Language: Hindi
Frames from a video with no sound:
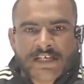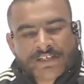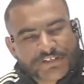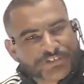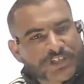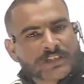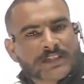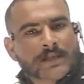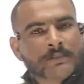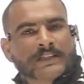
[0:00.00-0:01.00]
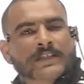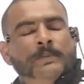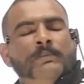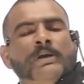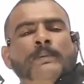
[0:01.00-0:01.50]
किसके कितने नंबर आते हैं
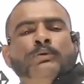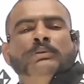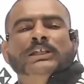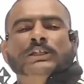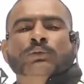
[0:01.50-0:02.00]
फिर मैं आपको बताता